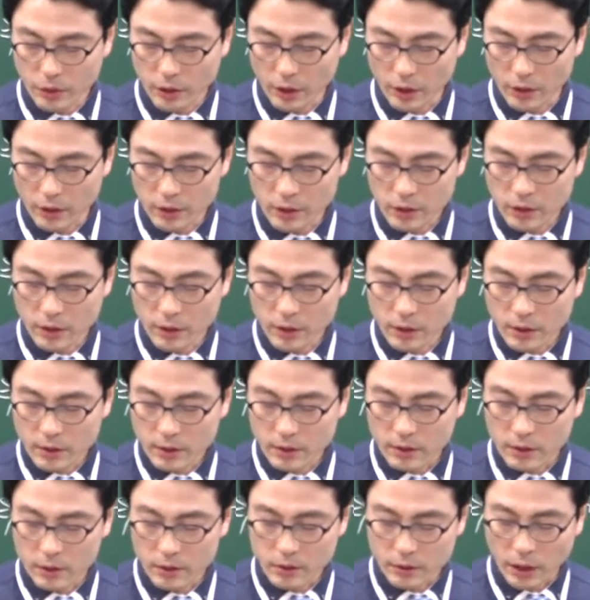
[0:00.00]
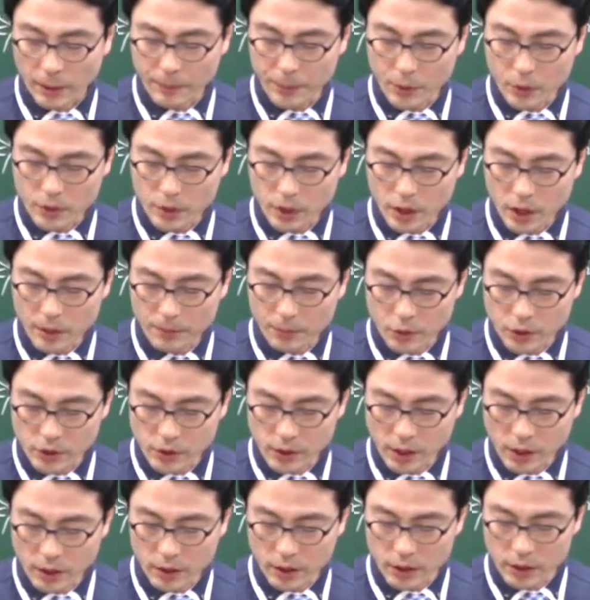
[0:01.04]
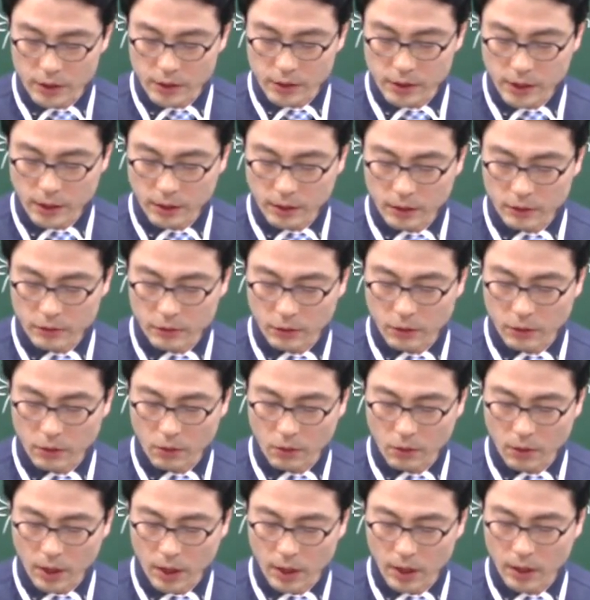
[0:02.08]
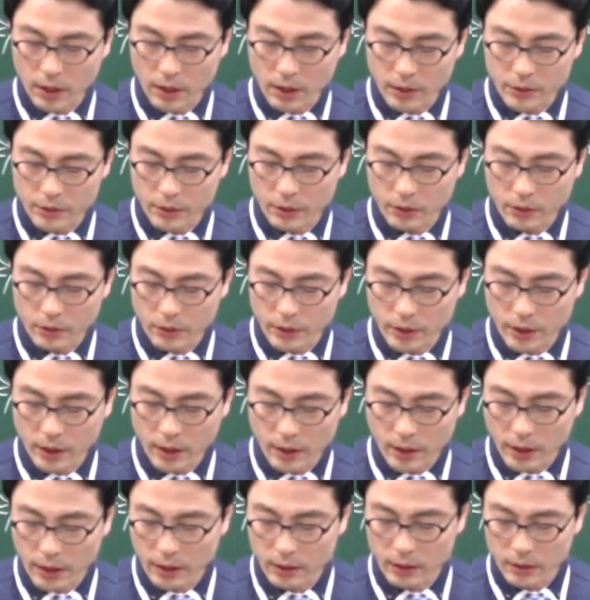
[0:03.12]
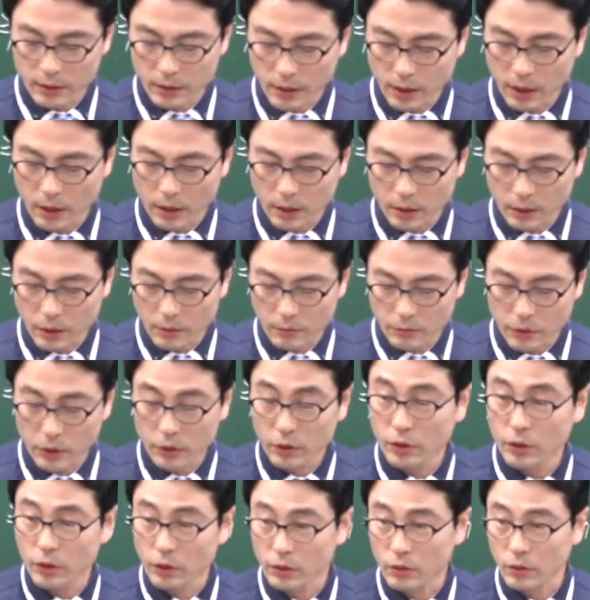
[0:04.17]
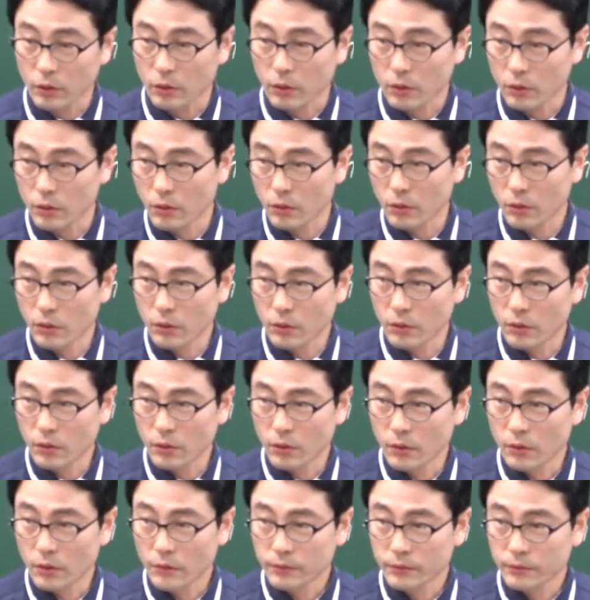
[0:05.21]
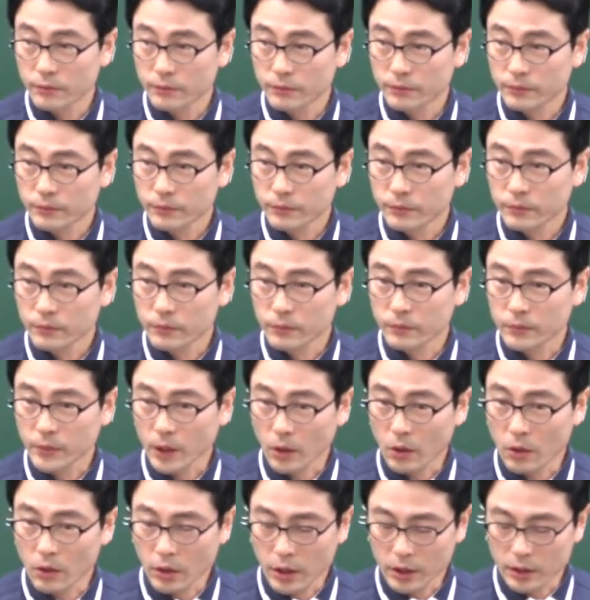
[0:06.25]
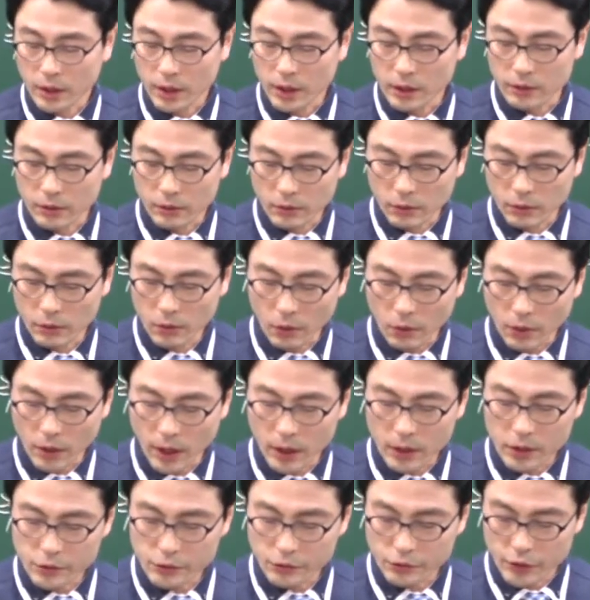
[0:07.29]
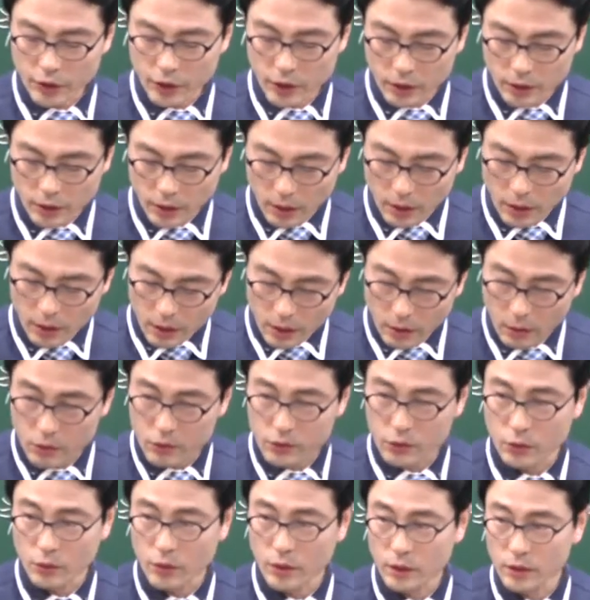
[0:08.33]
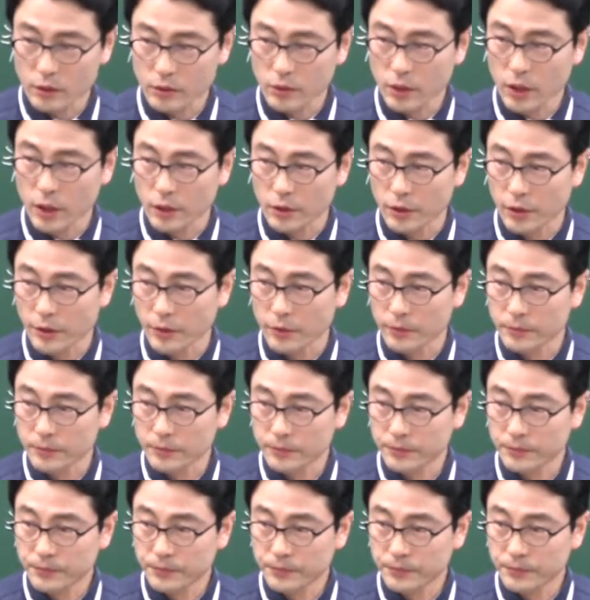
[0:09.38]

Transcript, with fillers: 때는 어, 대표자가 보증하는 인장을 등록하여야 한다. 그럼 틀려요 또. 음, 단어를 갖다가 등록할 수 있다라고 정확히 써놔야 돼요.